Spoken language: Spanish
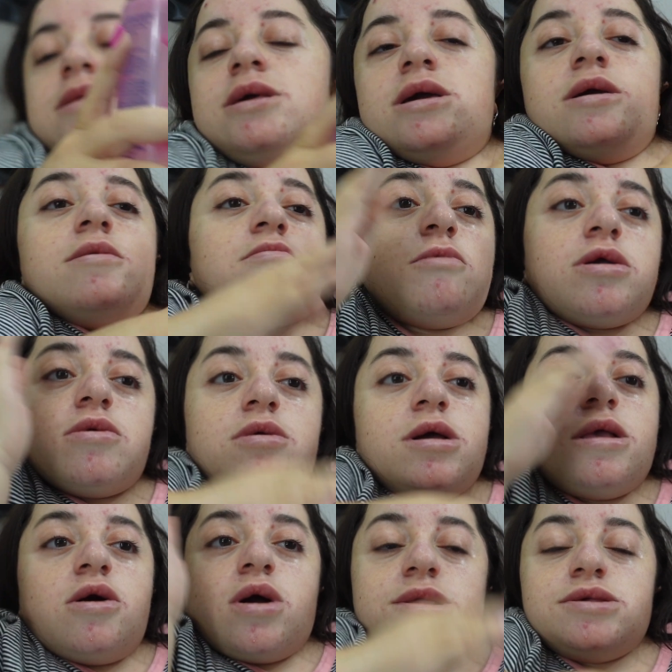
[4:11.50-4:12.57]
dije, bueno,
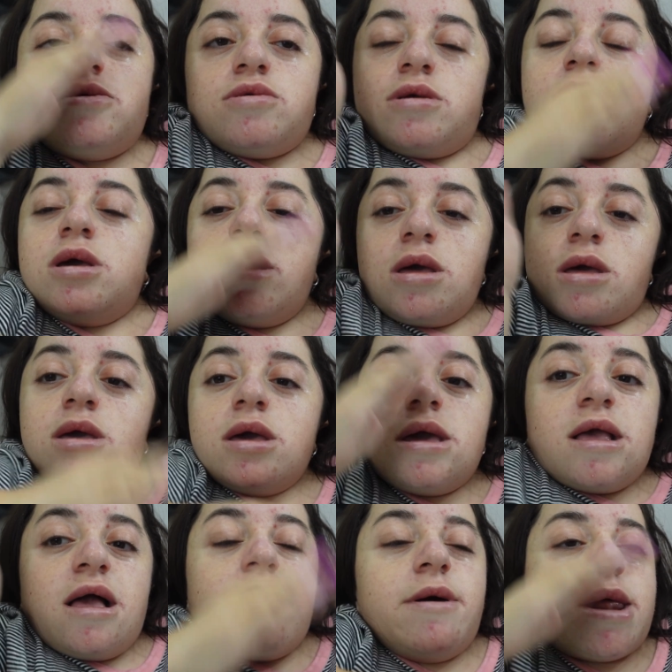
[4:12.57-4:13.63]
es la ocasión.
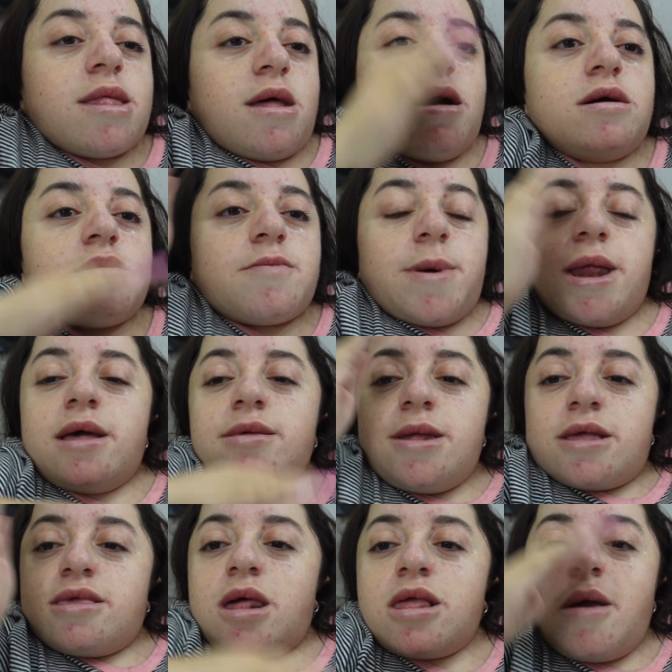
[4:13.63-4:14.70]
Y la verdad, para
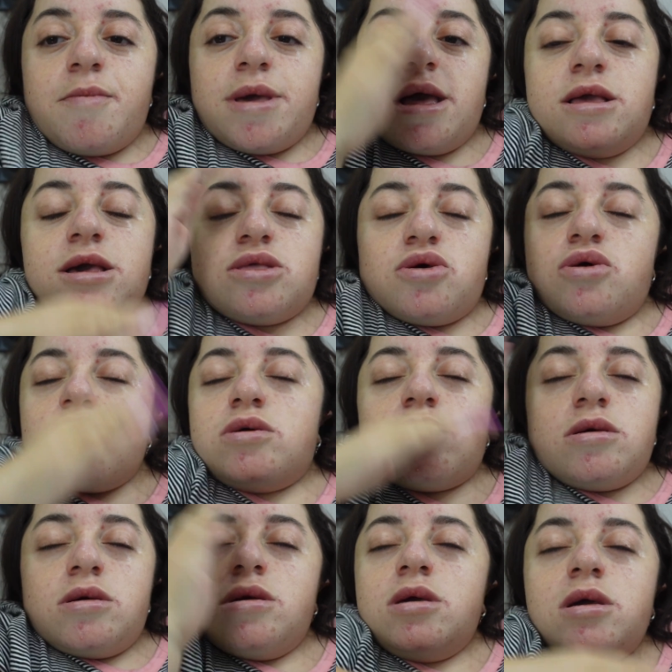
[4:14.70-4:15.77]
hidratar la piel y todo.
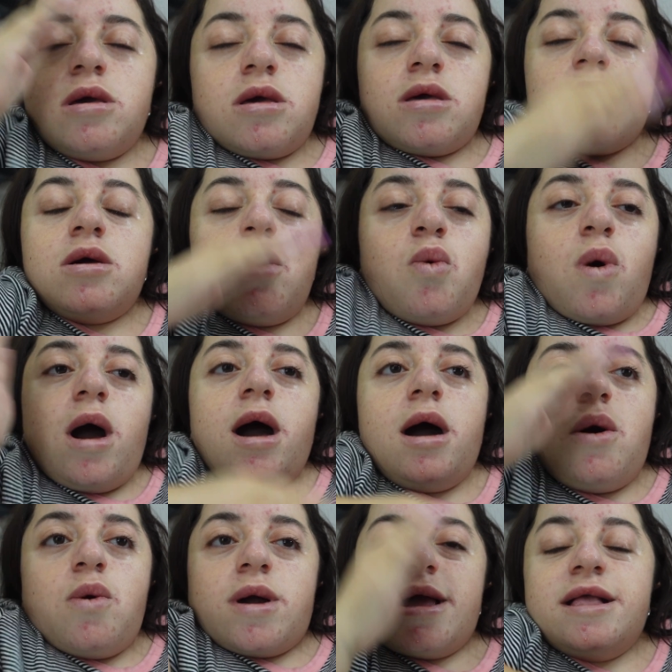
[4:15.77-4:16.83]

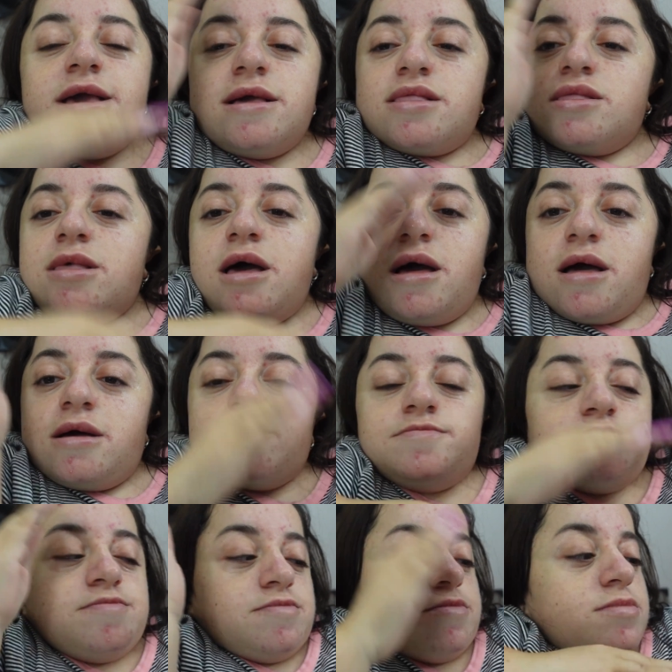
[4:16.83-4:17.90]
¡Wow! ¡Qué linda!
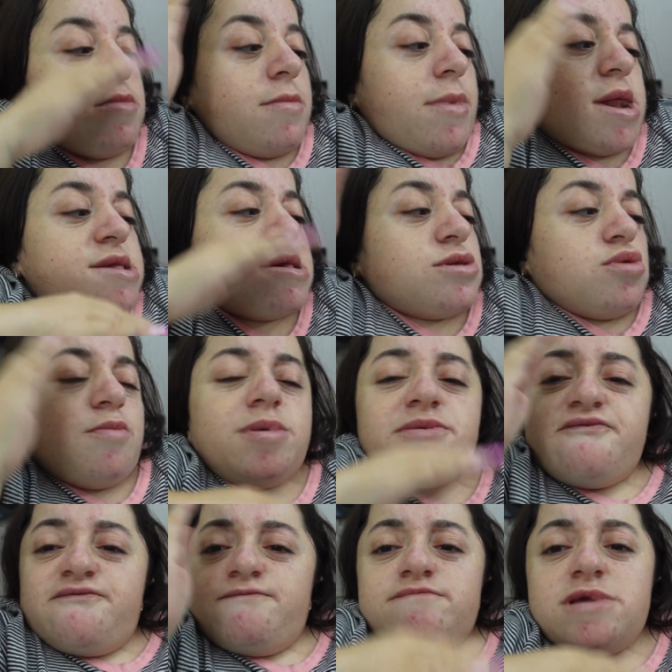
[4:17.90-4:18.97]
Parece
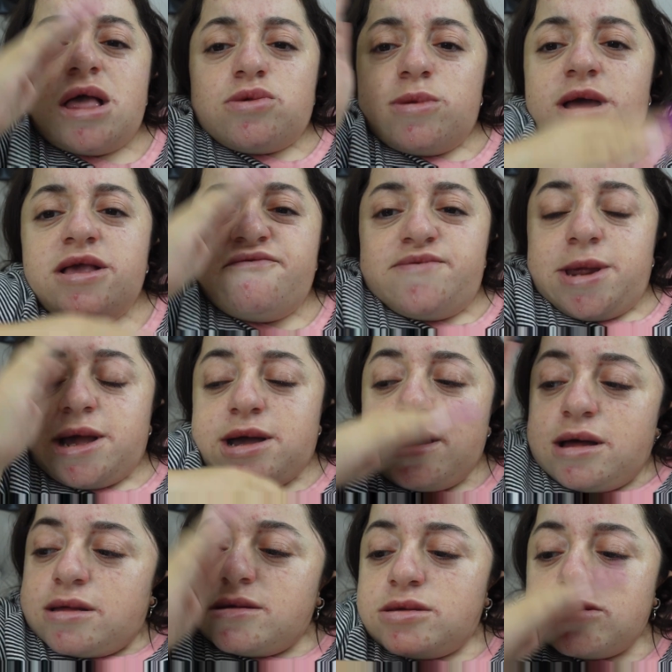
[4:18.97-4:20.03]
súper natural y
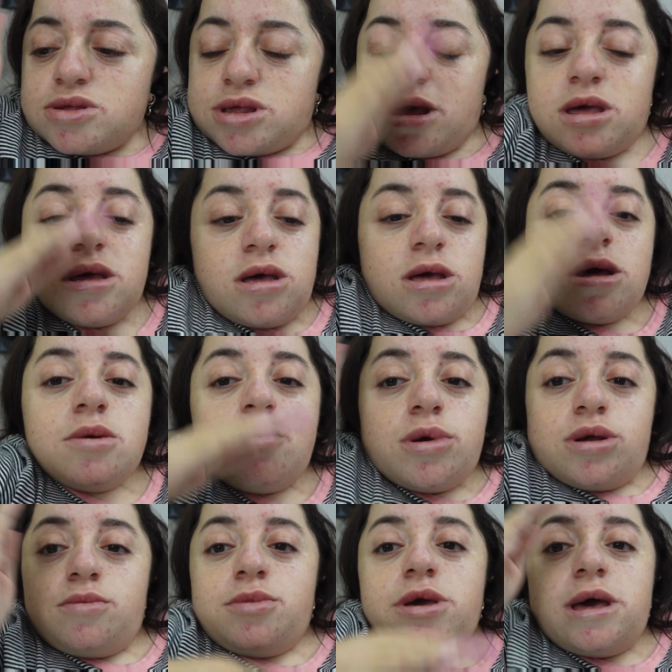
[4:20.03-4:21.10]
fresca, no sé.
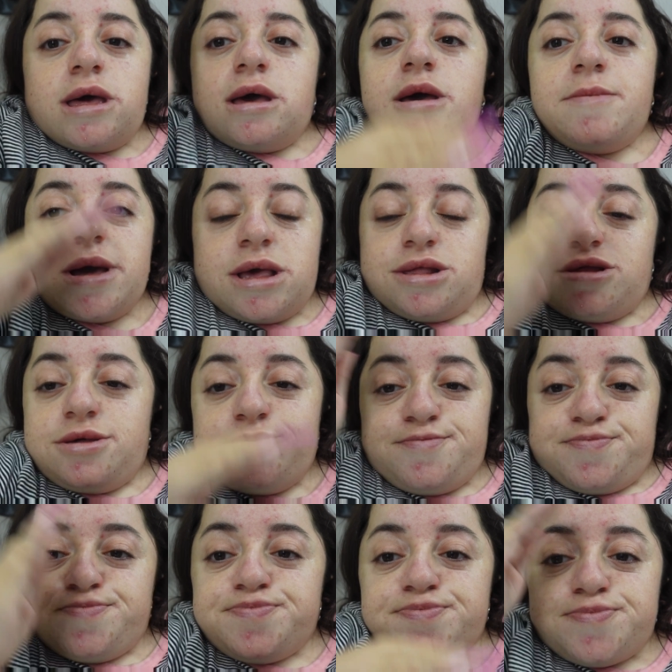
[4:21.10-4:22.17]
Bueno, me voy a maquillar.
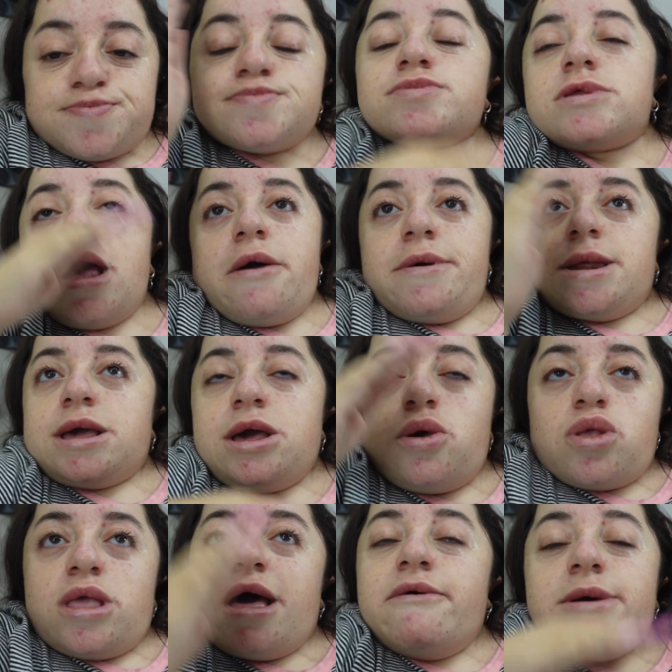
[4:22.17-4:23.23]
A ver qué
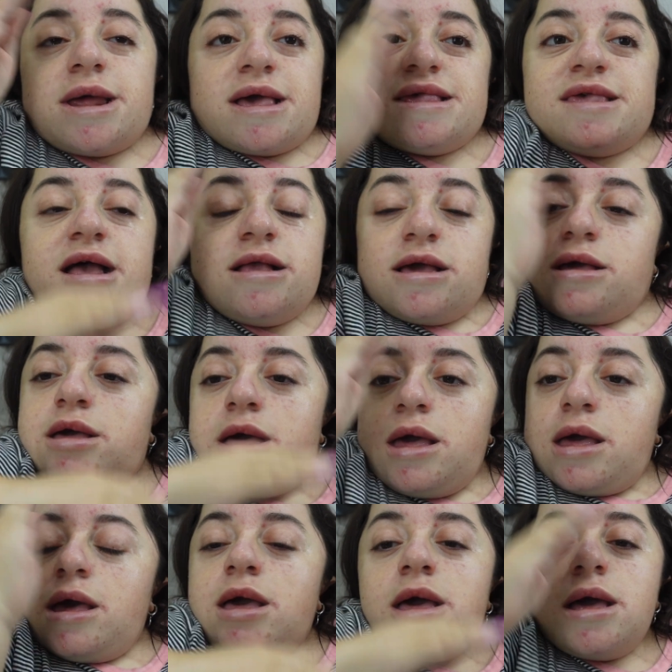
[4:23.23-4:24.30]
onda, a ver qué sale.
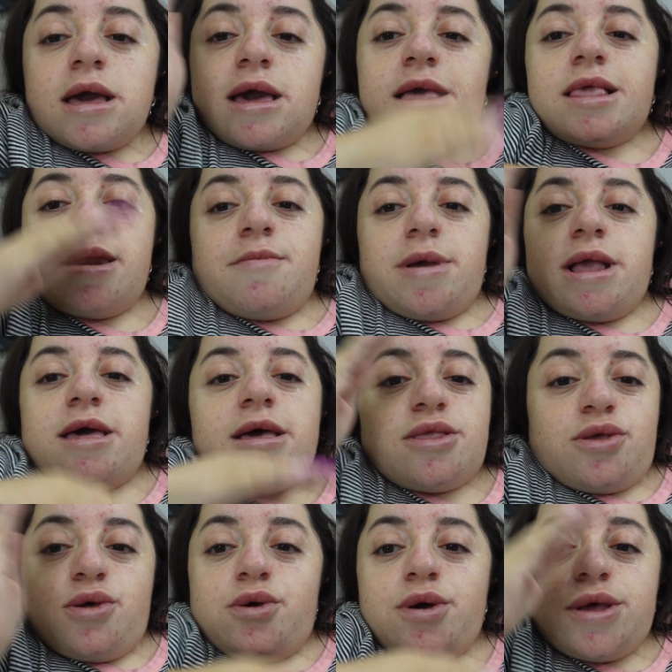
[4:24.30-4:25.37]
Qué termina de
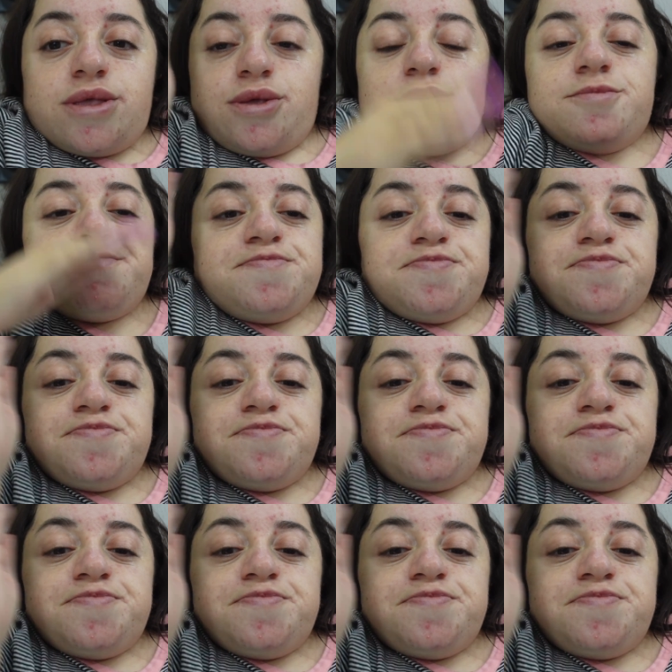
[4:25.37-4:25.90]
todo esto.